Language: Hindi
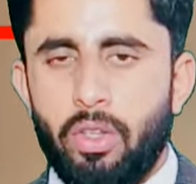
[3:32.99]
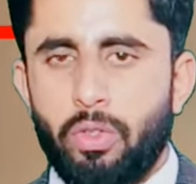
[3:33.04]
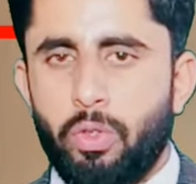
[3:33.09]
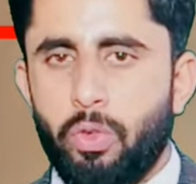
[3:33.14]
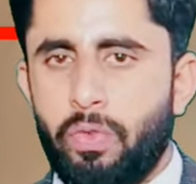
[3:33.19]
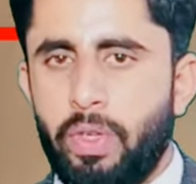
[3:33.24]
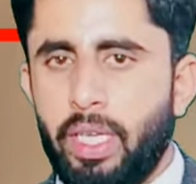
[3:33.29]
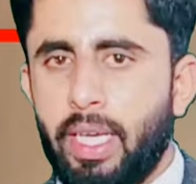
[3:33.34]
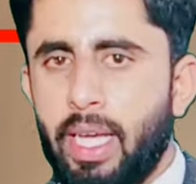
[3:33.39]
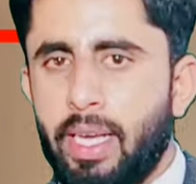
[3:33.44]

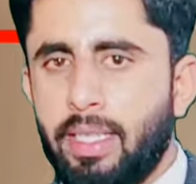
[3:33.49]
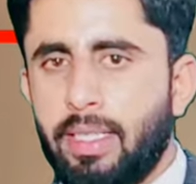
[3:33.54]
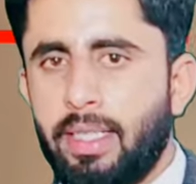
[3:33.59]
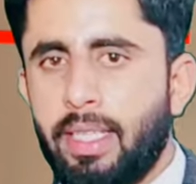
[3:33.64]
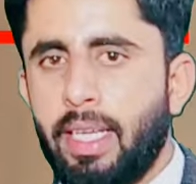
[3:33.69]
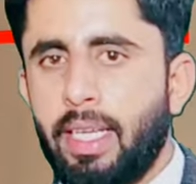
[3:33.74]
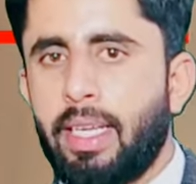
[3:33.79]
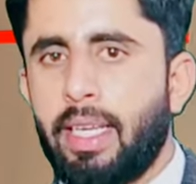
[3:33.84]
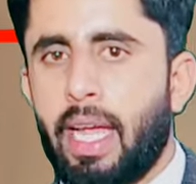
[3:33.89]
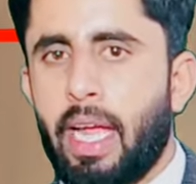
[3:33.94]
सो वी कैन
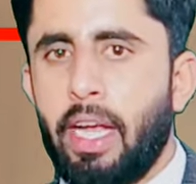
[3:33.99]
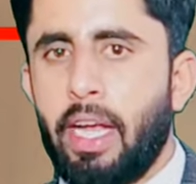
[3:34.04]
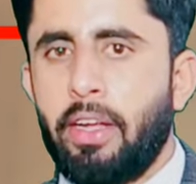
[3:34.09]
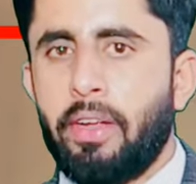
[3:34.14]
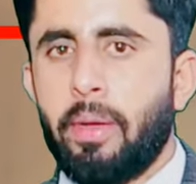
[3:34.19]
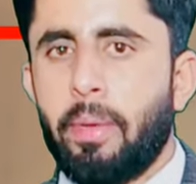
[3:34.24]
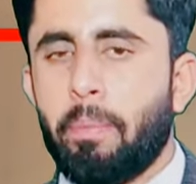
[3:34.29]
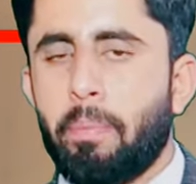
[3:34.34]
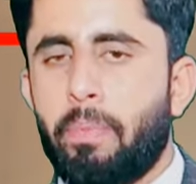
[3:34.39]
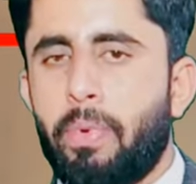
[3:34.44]
से
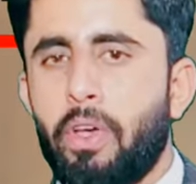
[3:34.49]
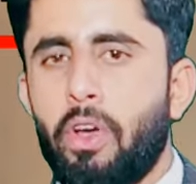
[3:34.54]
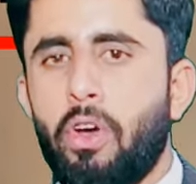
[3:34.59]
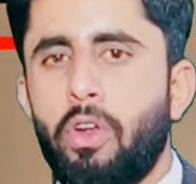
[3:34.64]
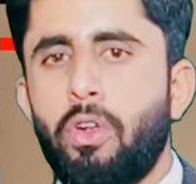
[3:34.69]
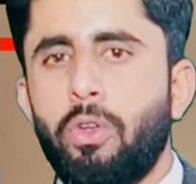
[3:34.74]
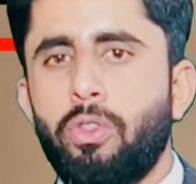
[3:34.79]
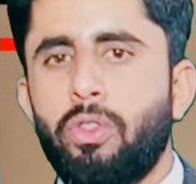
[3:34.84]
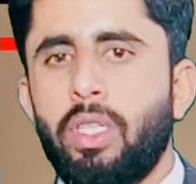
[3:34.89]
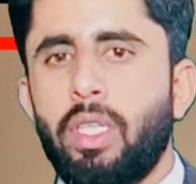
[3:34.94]
डैट
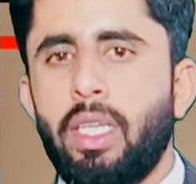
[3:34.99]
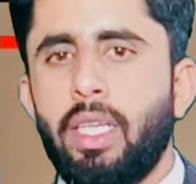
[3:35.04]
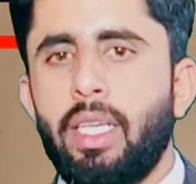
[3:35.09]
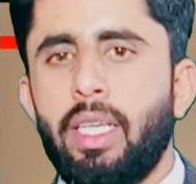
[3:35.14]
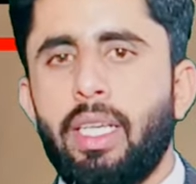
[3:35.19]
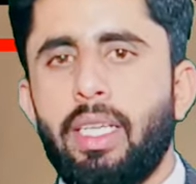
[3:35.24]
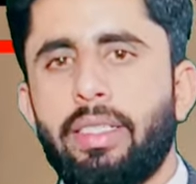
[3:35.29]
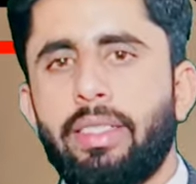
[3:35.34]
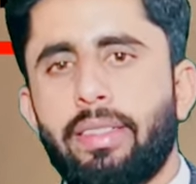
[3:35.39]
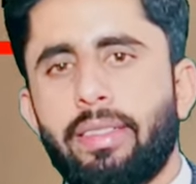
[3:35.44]
बायोलॉजी
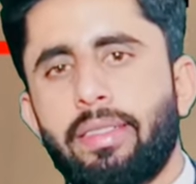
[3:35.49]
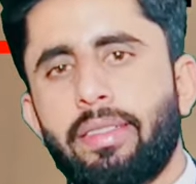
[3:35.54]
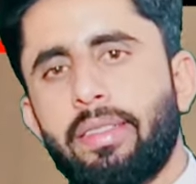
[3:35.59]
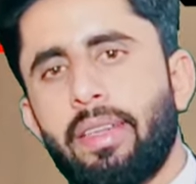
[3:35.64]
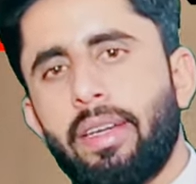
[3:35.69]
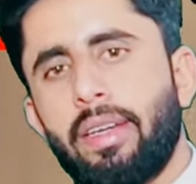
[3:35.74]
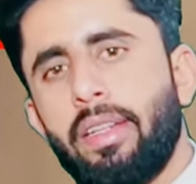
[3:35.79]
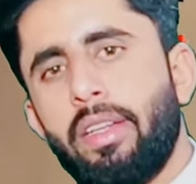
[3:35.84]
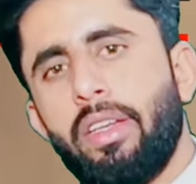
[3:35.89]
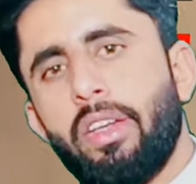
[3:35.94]
इज
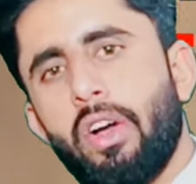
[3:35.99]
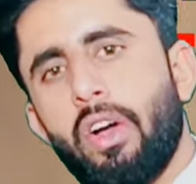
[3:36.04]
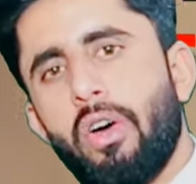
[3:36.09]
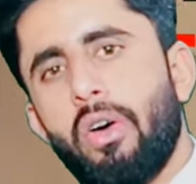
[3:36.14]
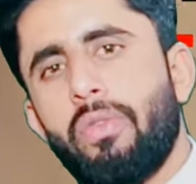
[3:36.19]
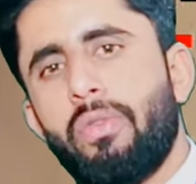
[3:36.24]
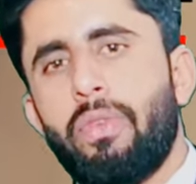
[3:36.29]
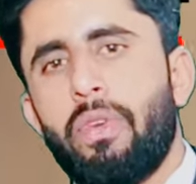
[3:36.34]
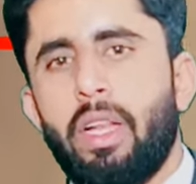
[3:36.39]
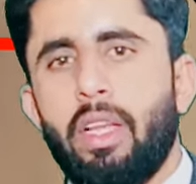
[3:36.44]
स्टडी
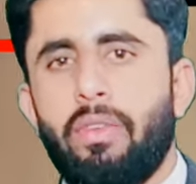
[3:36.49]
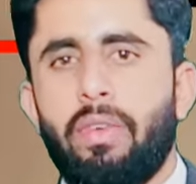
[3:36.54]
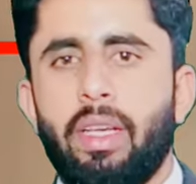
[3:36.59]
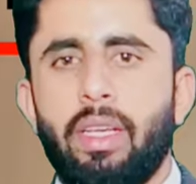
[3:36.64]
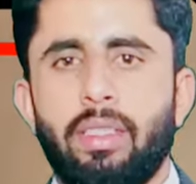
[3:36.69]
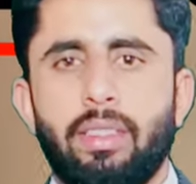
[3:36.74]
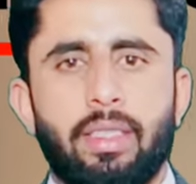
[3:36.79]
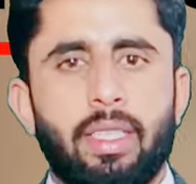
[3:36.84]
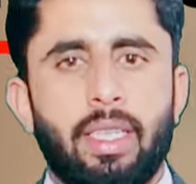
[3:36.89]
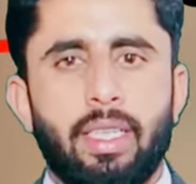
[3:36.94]
ऑफ
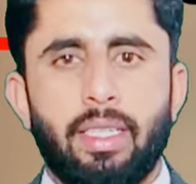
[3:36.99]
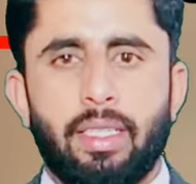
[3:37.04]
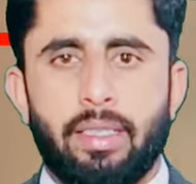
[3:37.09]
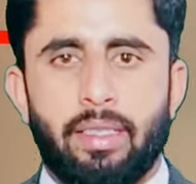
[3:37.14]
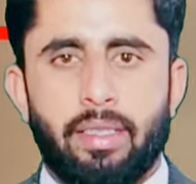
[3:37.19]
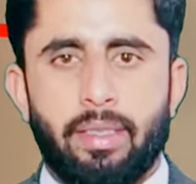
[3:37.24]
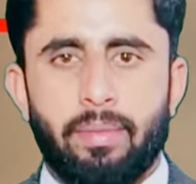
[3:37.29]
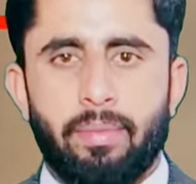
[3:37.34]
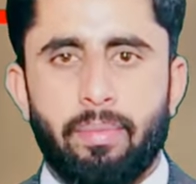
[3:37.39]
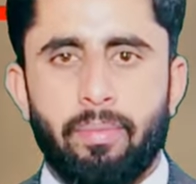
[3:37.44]
लिविंग
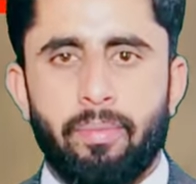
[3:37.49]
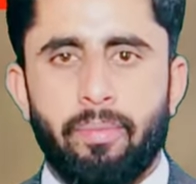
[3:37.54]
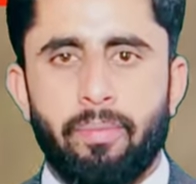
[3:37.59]
थिंग्स